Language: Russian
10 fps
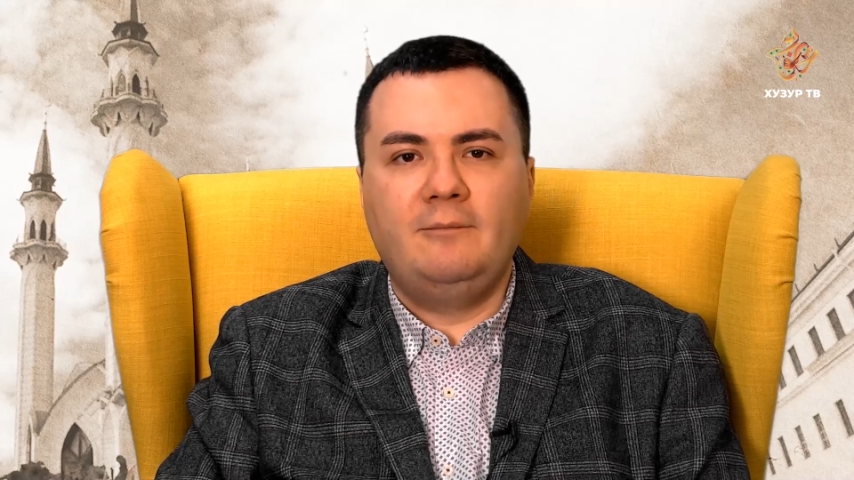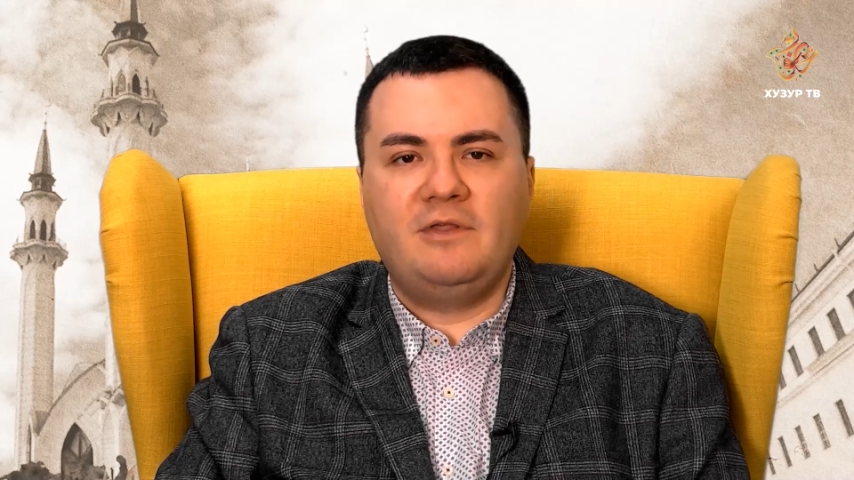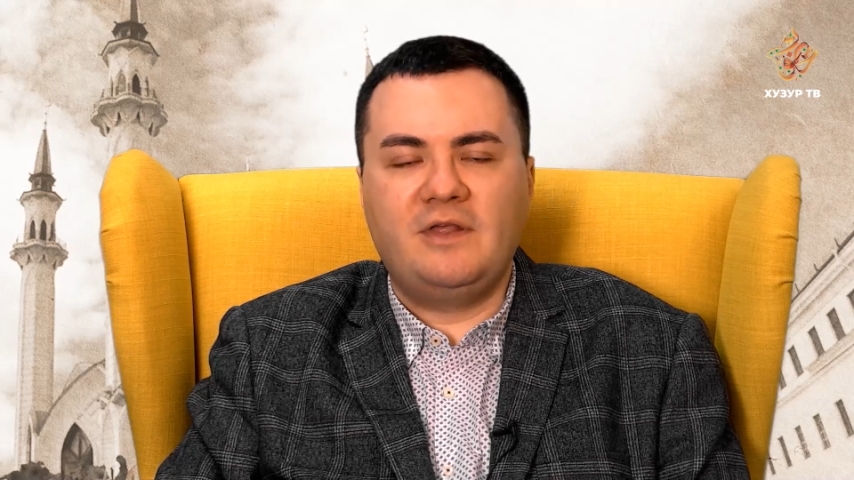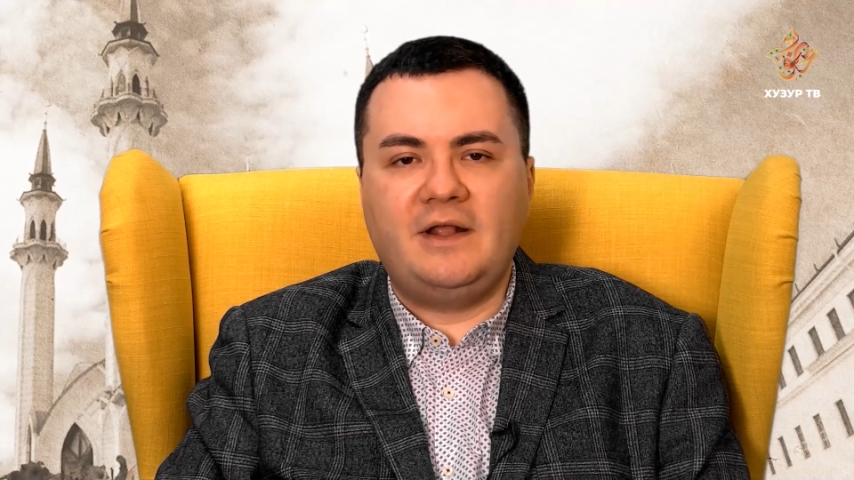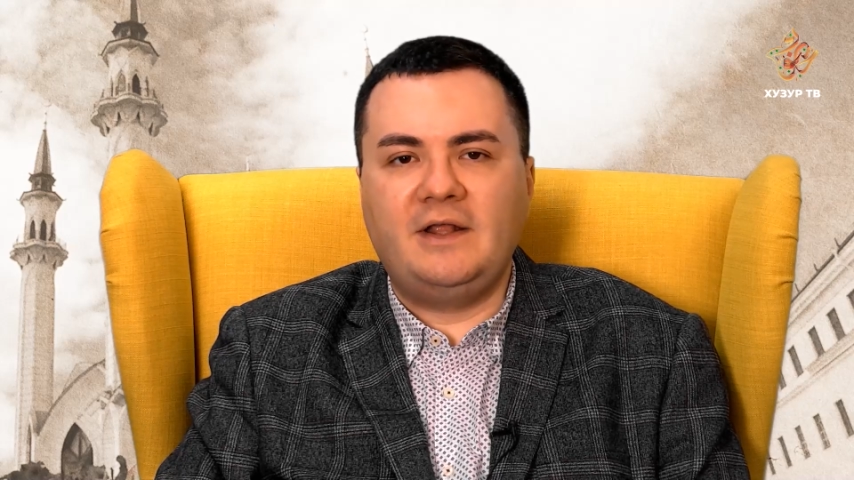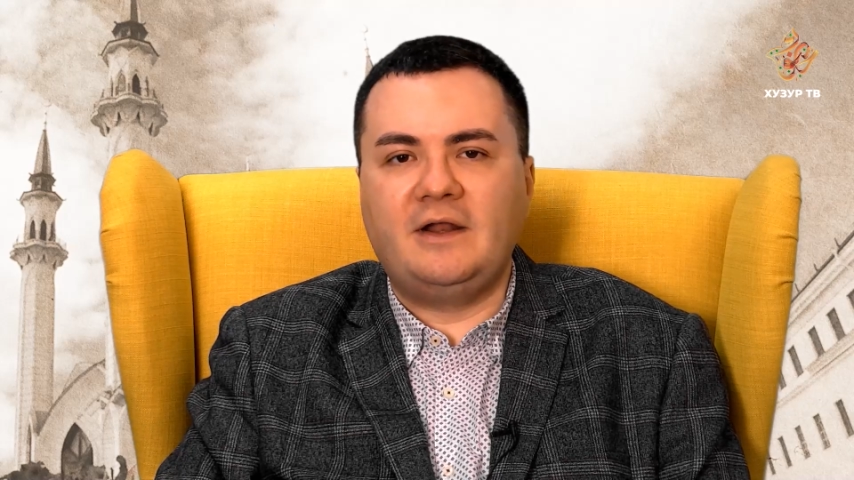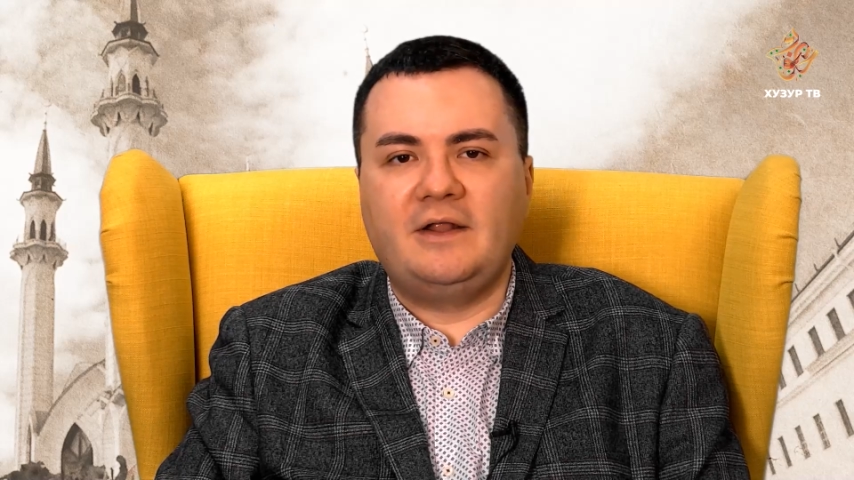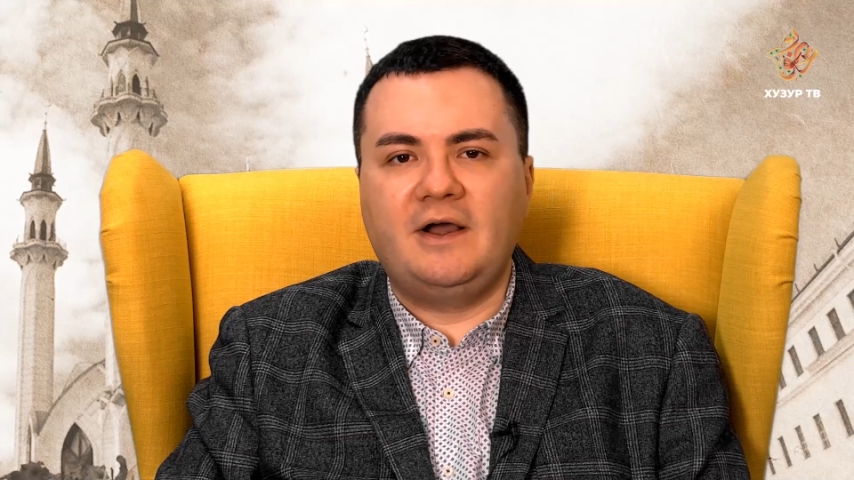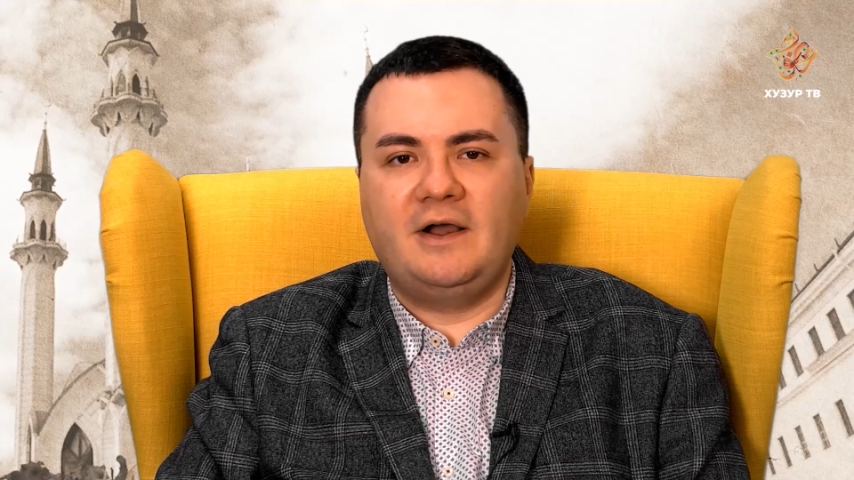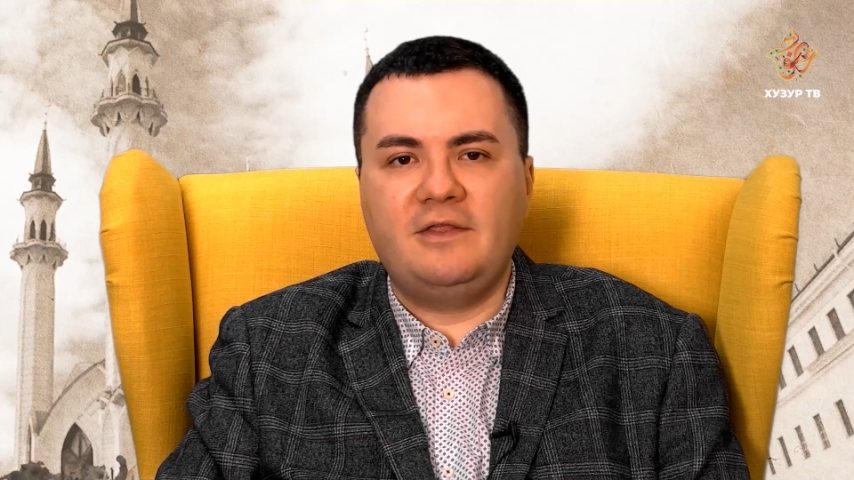
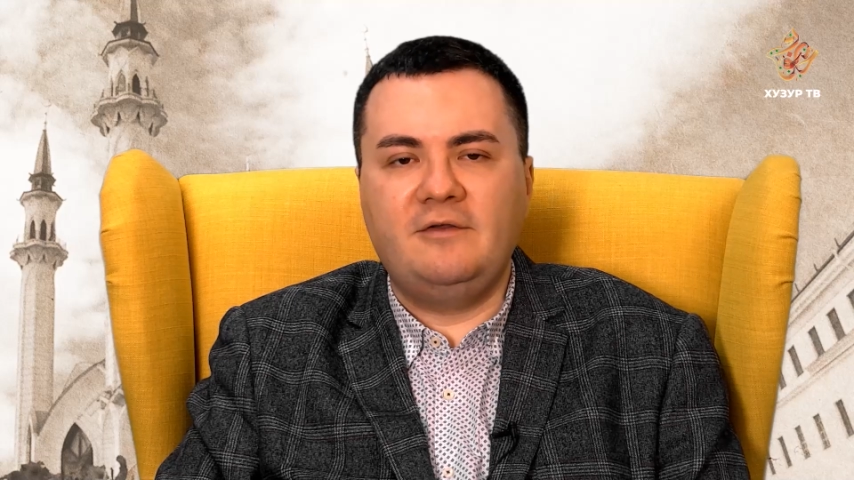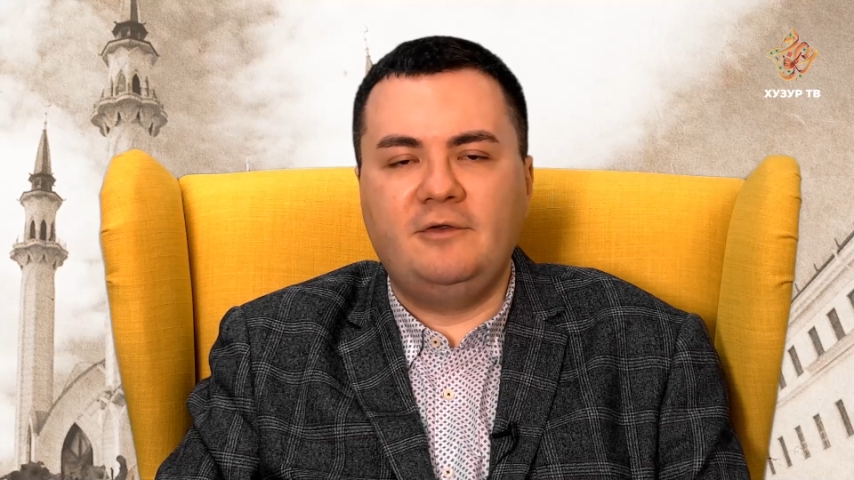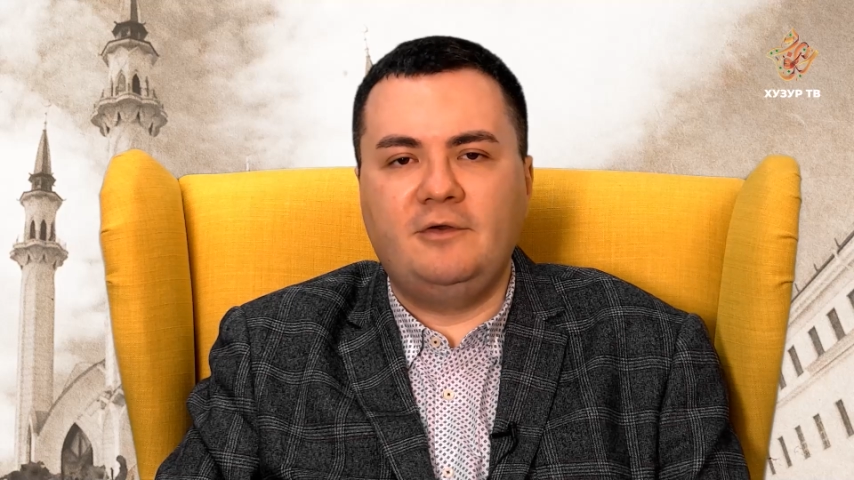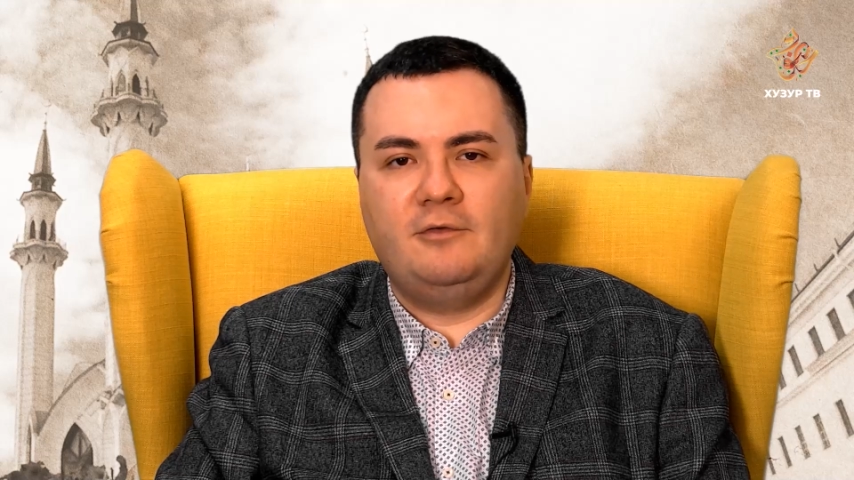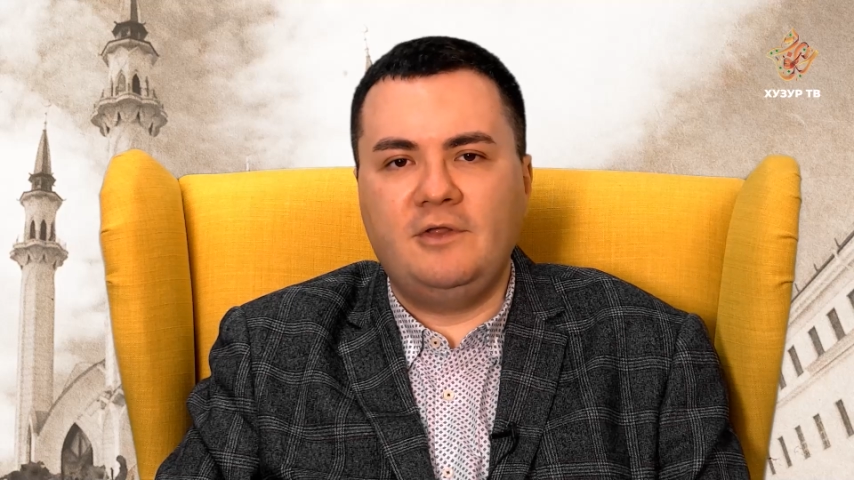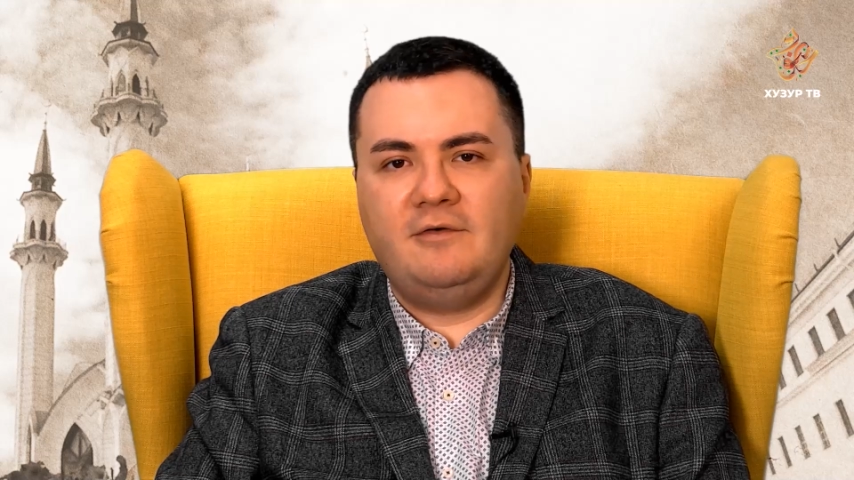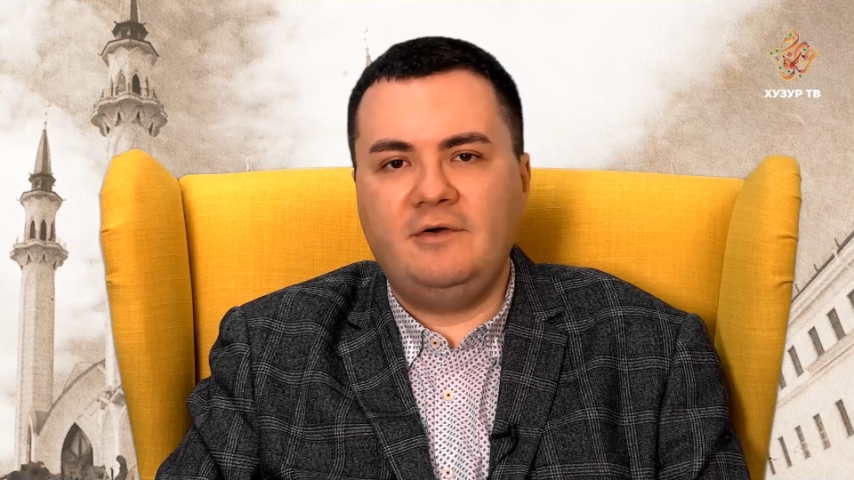пассионарных активных людей,